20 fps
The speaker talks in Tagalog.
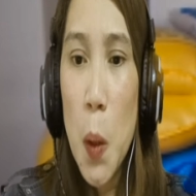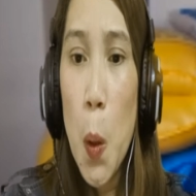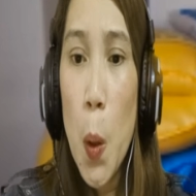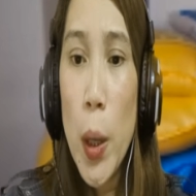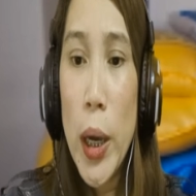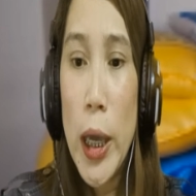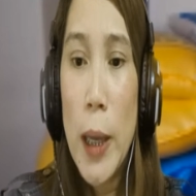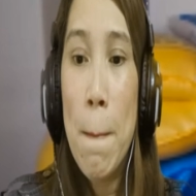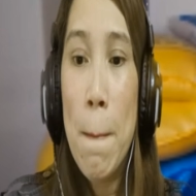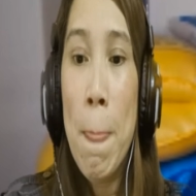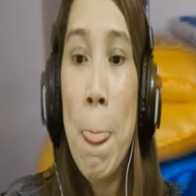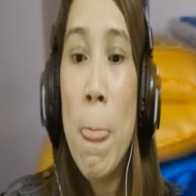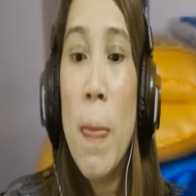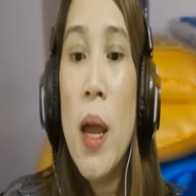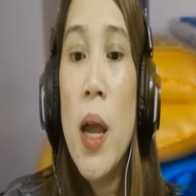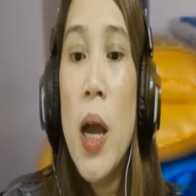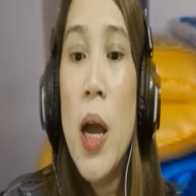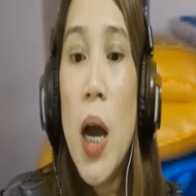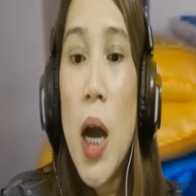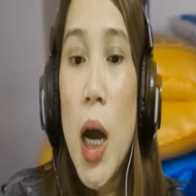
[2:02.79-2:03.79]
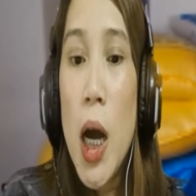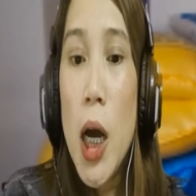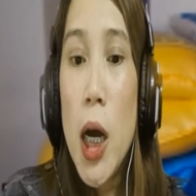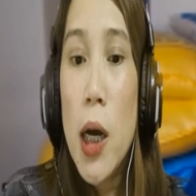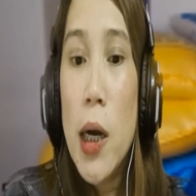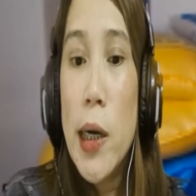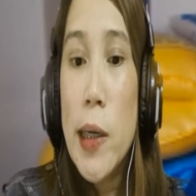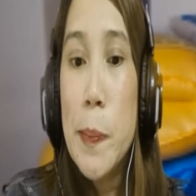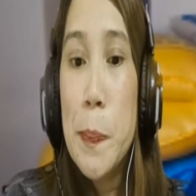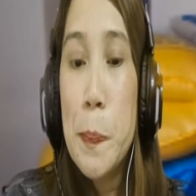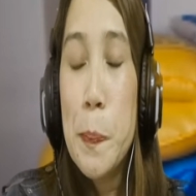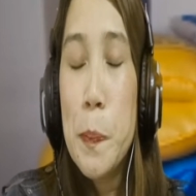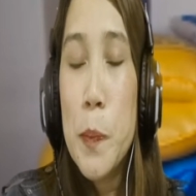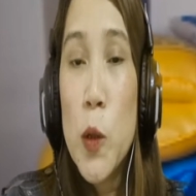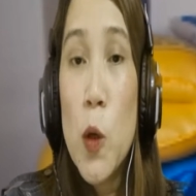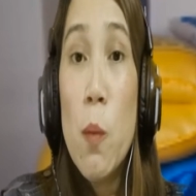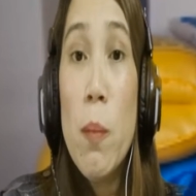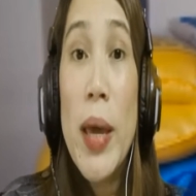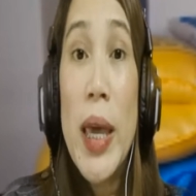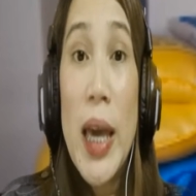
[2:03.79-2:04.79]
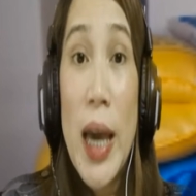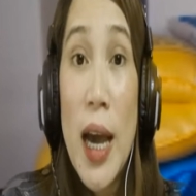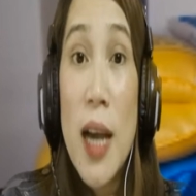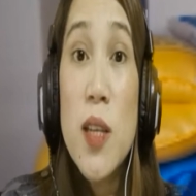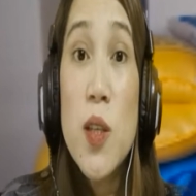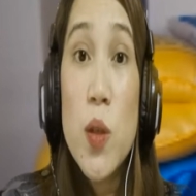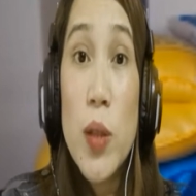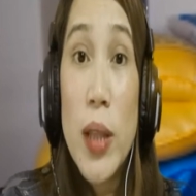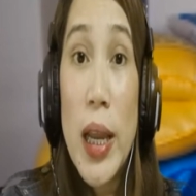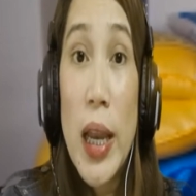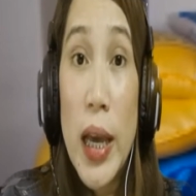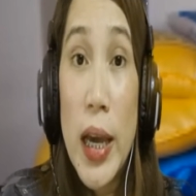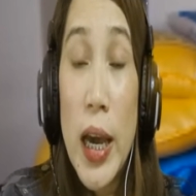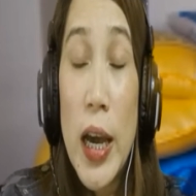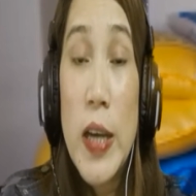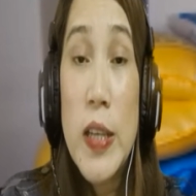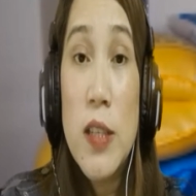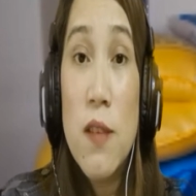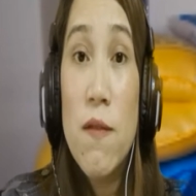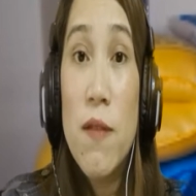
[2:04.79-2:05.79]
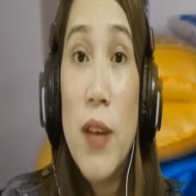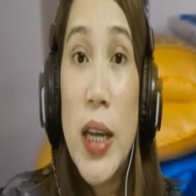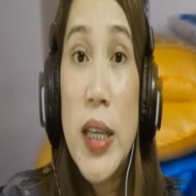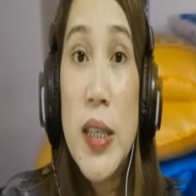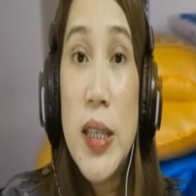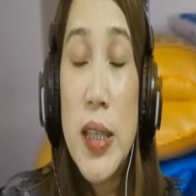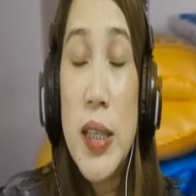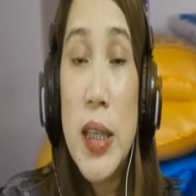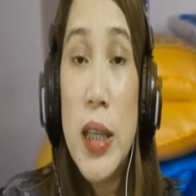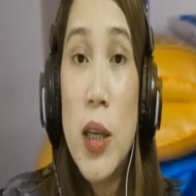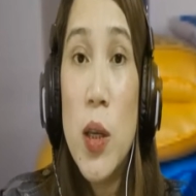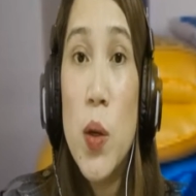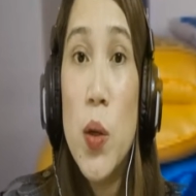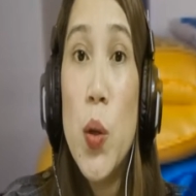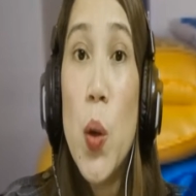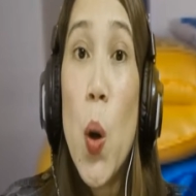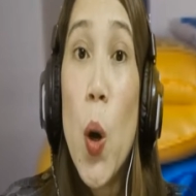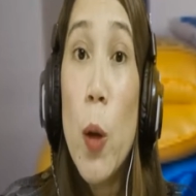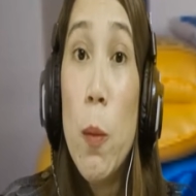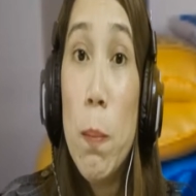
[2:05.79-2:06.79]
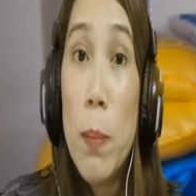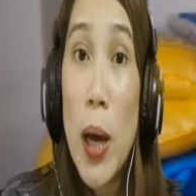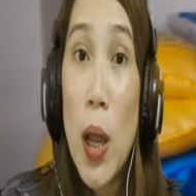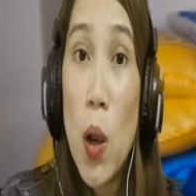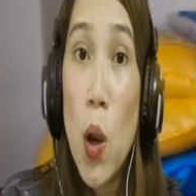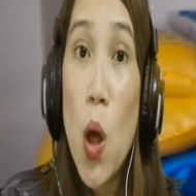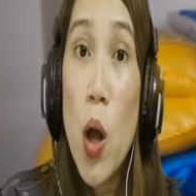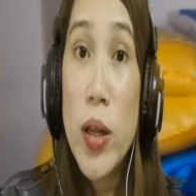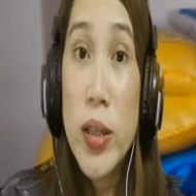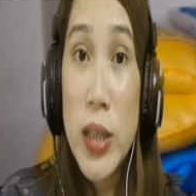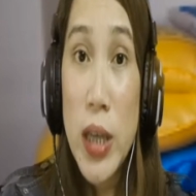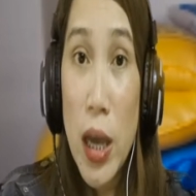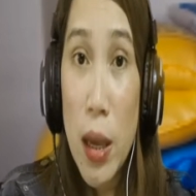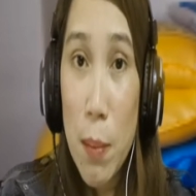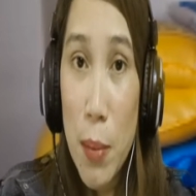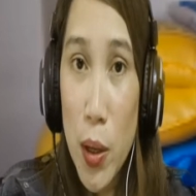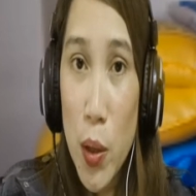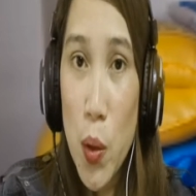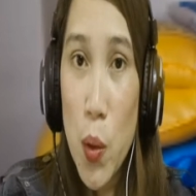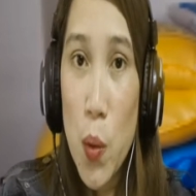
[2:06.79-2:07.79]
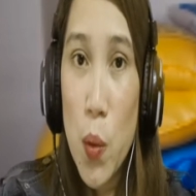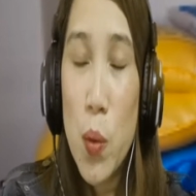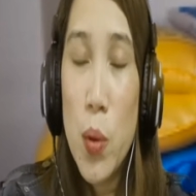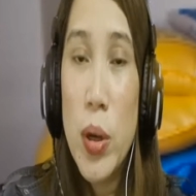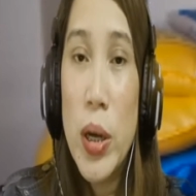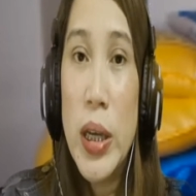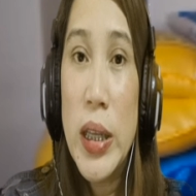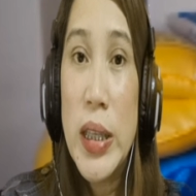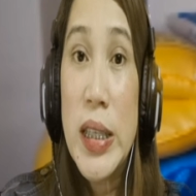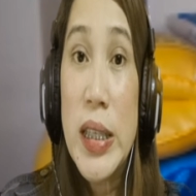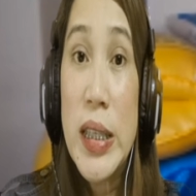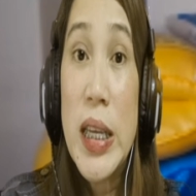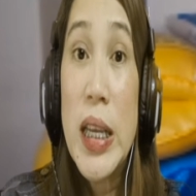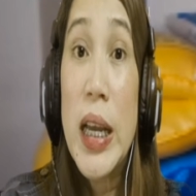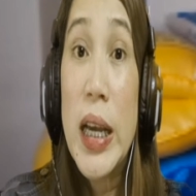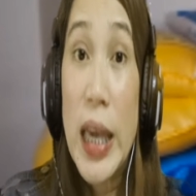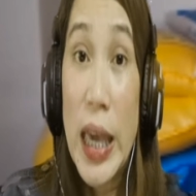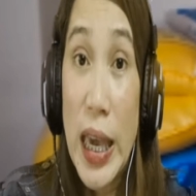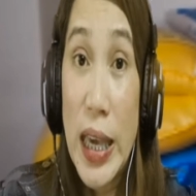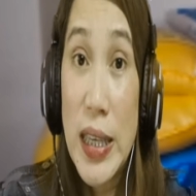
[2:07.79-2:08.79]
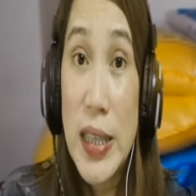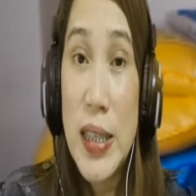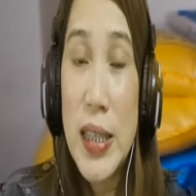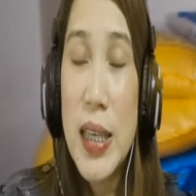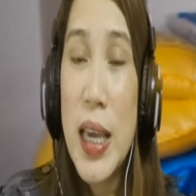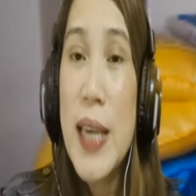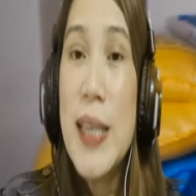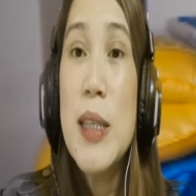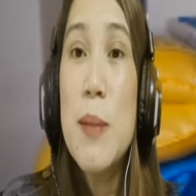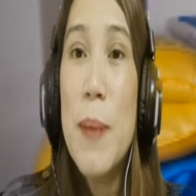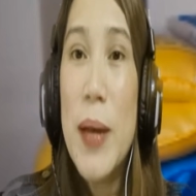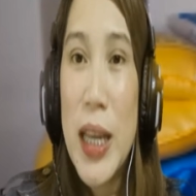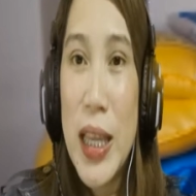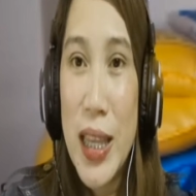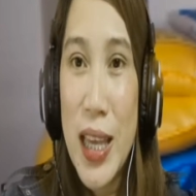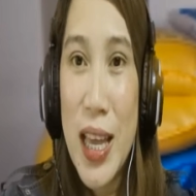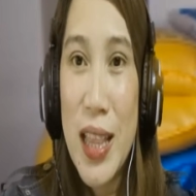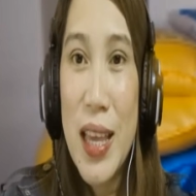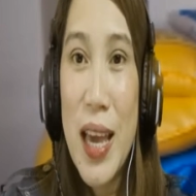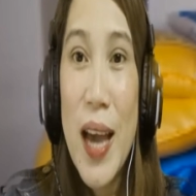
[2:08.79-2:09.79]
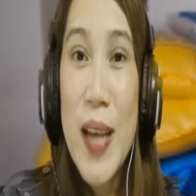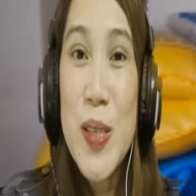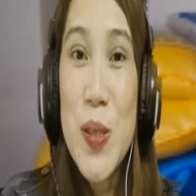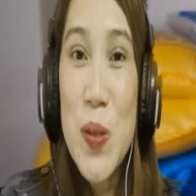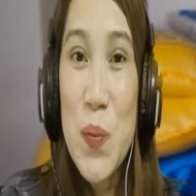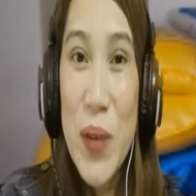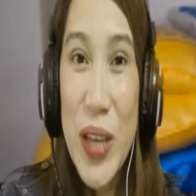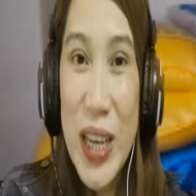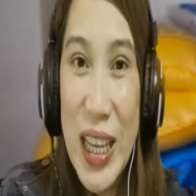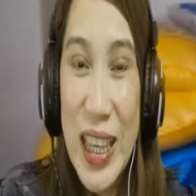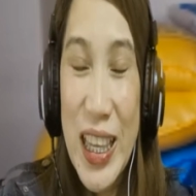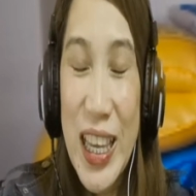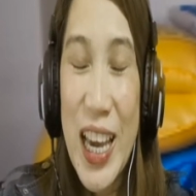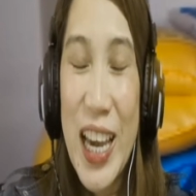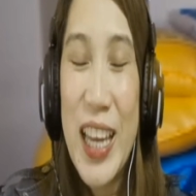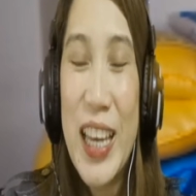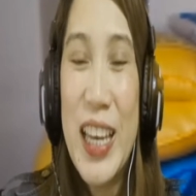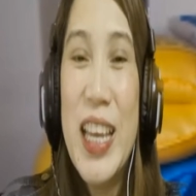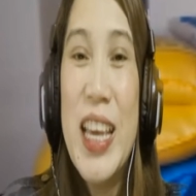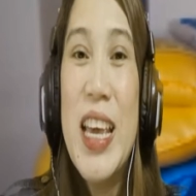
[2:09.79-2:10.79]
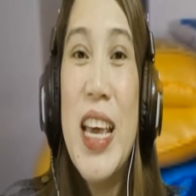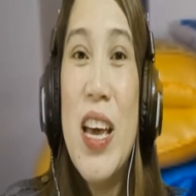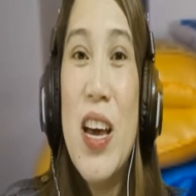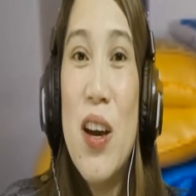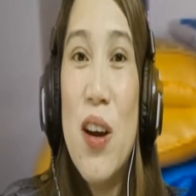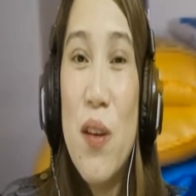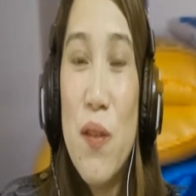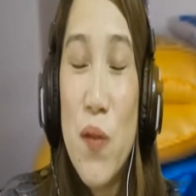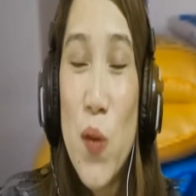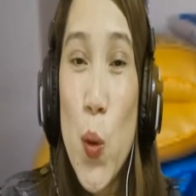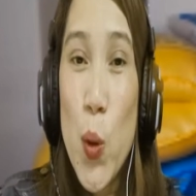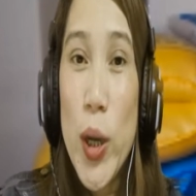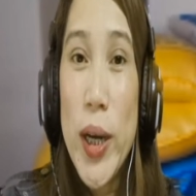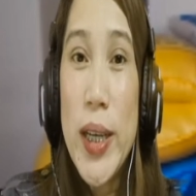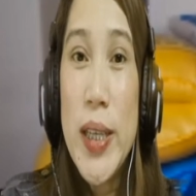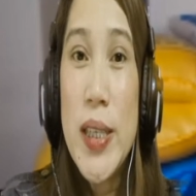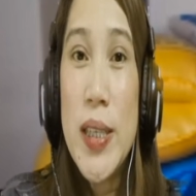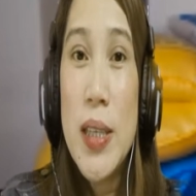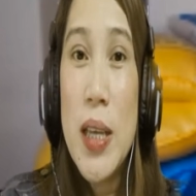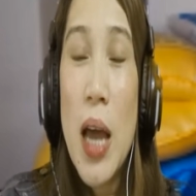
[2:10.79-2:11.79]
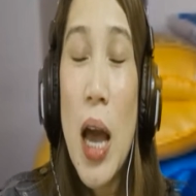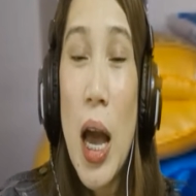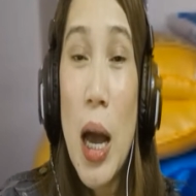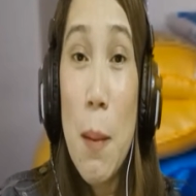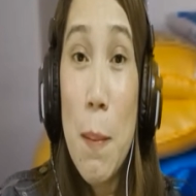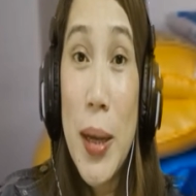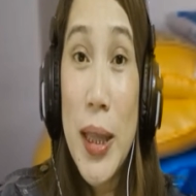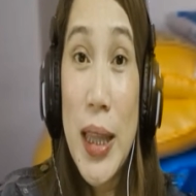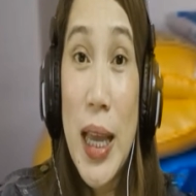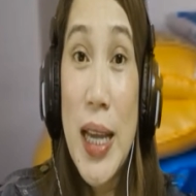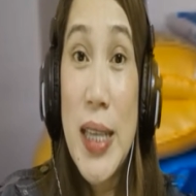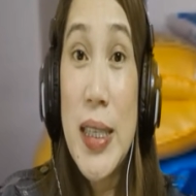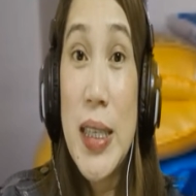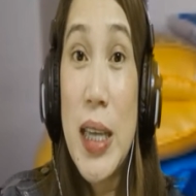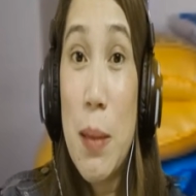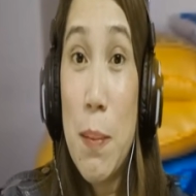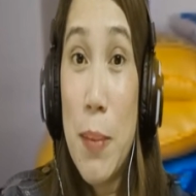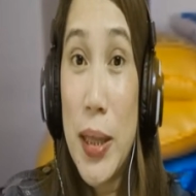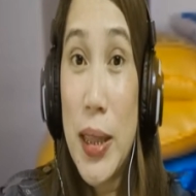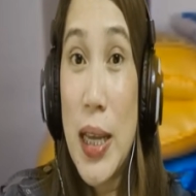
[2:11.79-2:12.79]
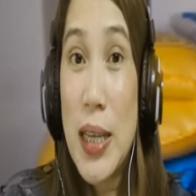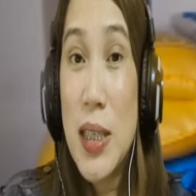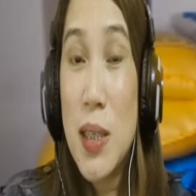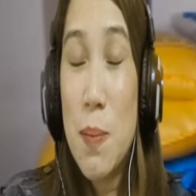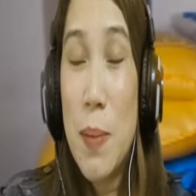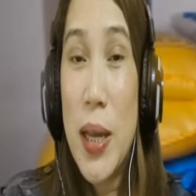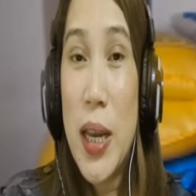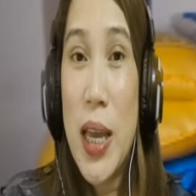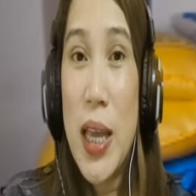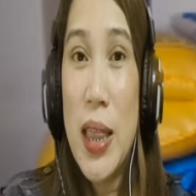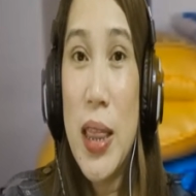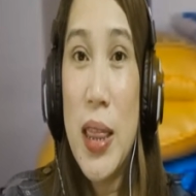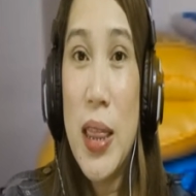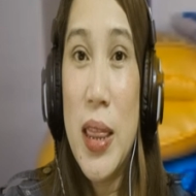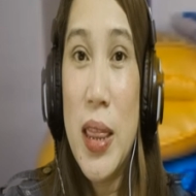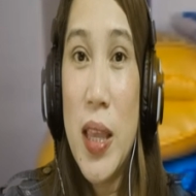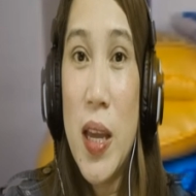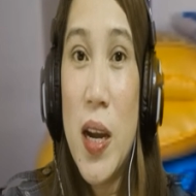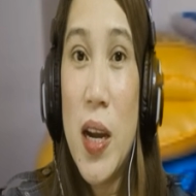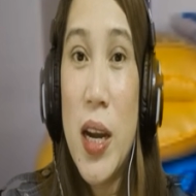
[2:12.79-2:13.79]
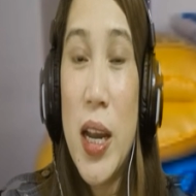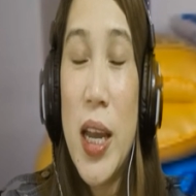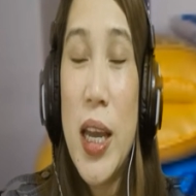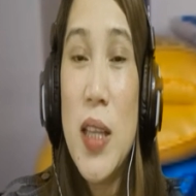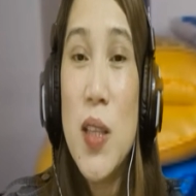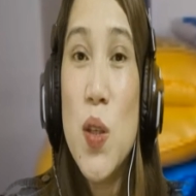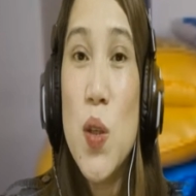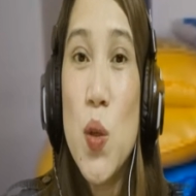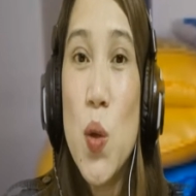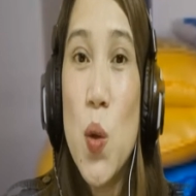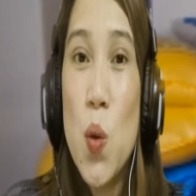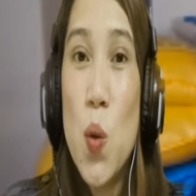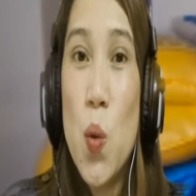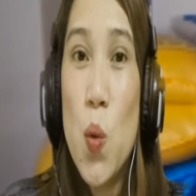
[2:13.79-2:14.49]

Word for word: Okay. Um, kung may kaso talaga si Francis Leo noon pa, long time ago, still a case. Case pa rin yan. Kaso pa rin yan. Of course, ang batas ay batas pa rin. Alright? So,